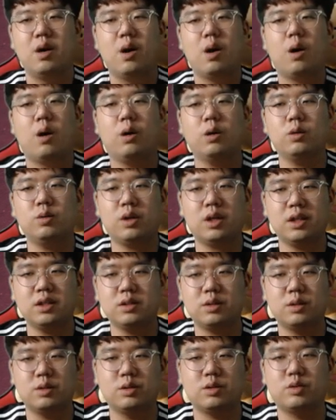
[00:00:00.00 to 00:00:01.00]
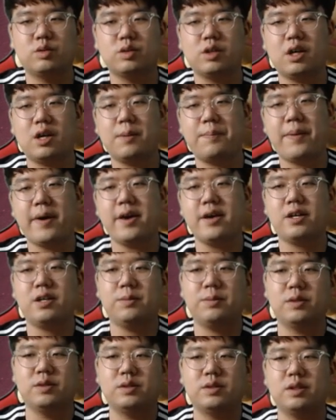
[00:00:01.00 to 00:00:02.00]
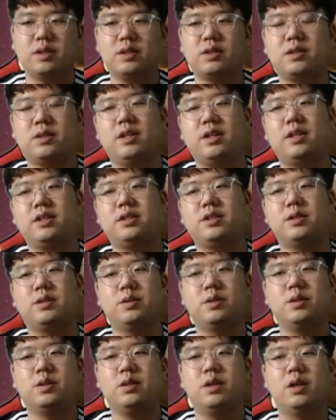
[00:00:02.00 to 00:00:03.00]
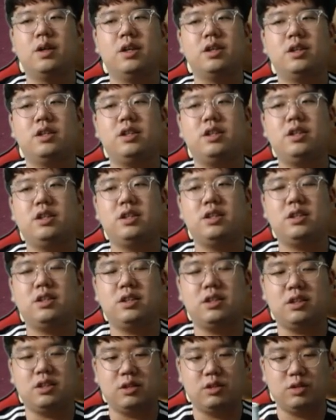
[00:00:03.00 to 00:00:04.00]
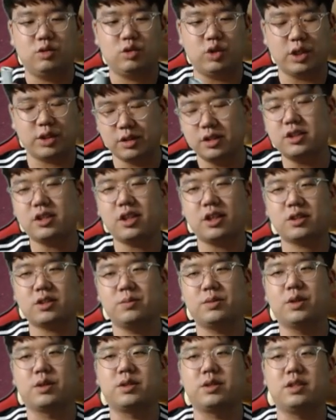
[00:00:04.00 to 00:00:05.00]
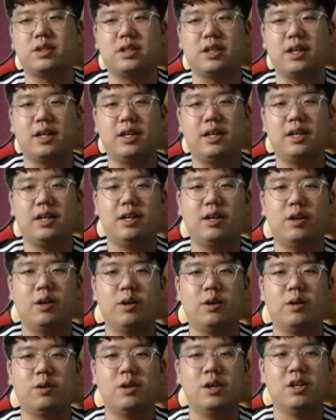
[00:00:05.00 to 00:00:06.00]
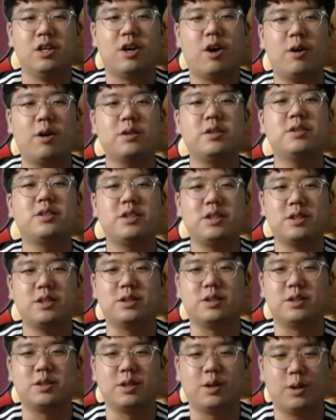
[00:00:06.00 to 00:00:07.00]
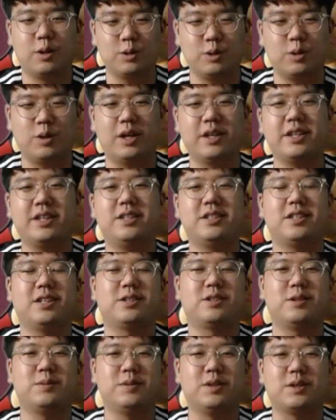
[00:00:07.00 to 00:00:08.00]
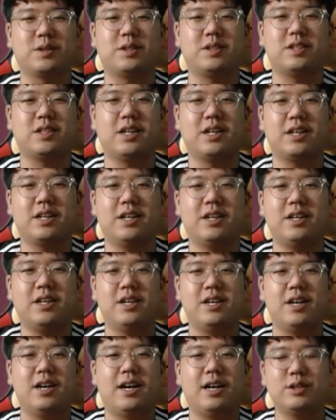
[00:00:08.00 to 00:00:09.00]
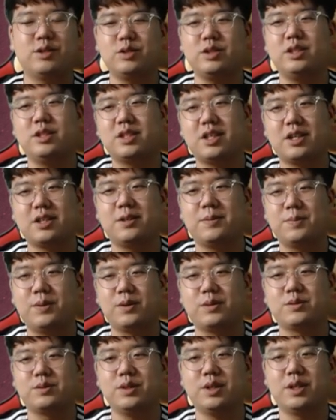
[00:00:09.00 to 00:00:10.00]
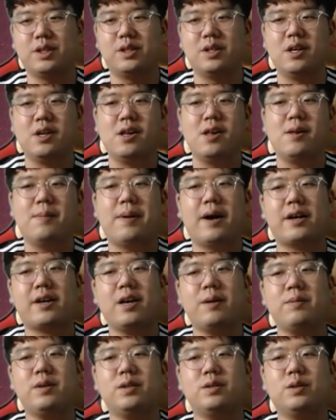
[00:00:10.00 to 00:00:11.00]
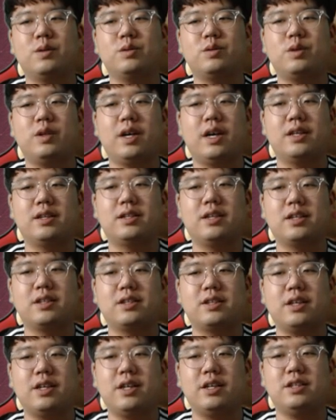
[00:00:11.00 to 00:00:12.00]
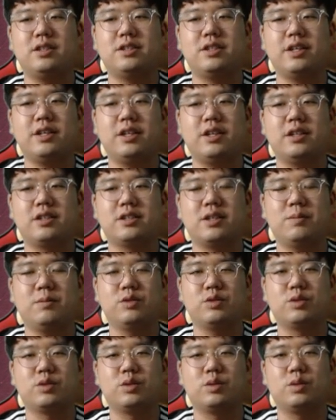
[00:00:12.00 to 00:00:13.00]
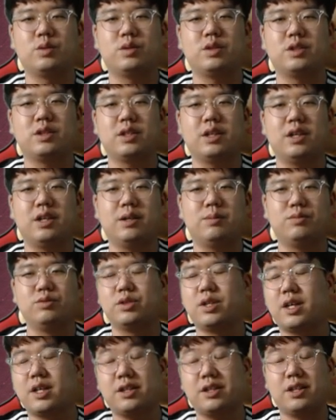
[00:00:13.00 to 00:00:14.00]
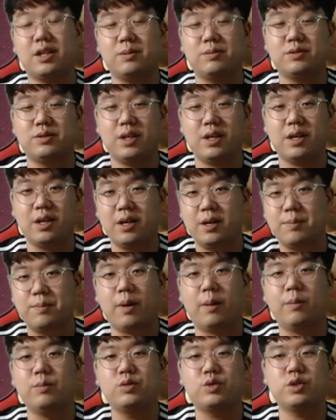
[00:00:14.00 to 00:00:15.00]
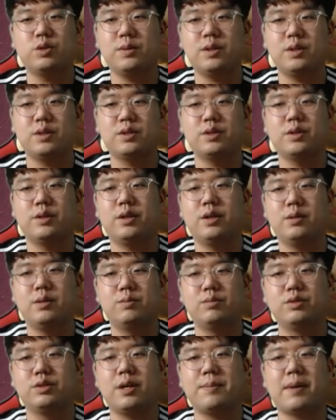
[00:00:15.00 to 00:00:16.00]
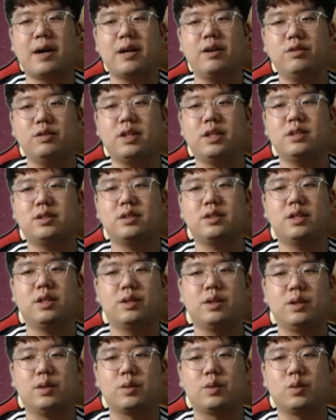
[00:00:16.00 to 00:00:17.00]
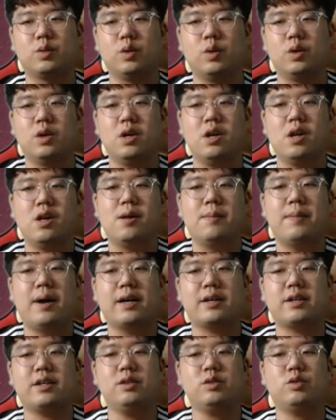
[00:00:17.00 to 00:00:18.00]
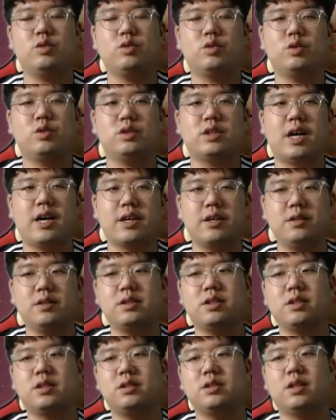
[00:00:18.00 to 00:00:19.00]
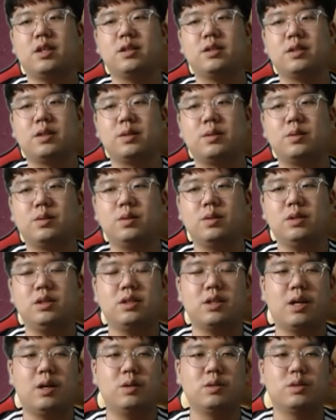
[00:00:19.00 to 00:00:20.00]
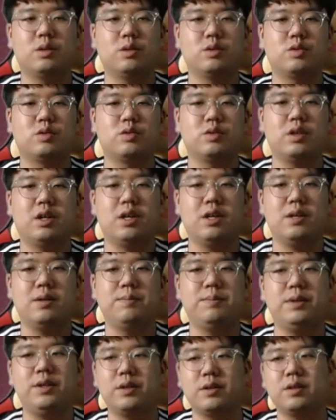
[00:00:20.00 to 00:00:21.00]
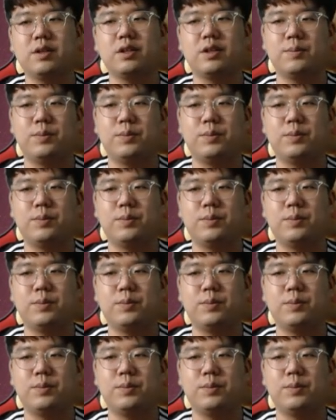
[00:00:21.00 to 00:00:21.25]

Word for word: 허도한 선수가 페이크 번튼 슬래시로 이 좌전 1타점 적시타 어, 허를 찌르는 허도한의 1타점 적시타가 아주 인상 깊었고요. 박혜민 선수의 안타 때 이제 삼루 주루 코치가 무사기 때문에 멈추면서 무사히 말루 찬스가 되었고 박김 투수 장현식을 상대로 이상호 선수가 밀어내기